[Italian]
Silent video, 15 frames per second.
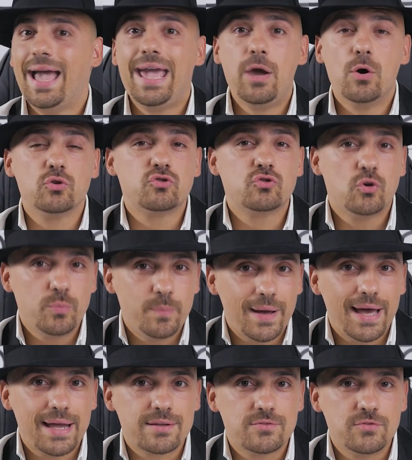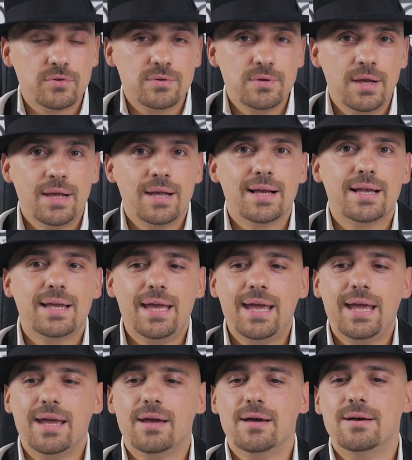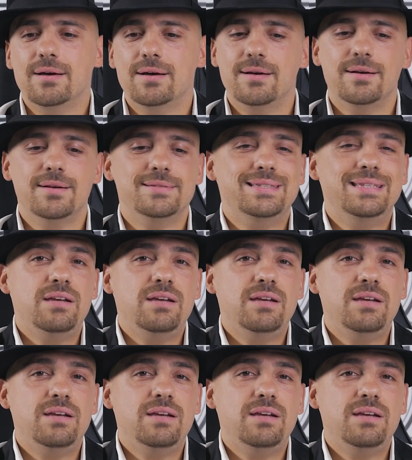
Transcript: E ho scoperto che eh,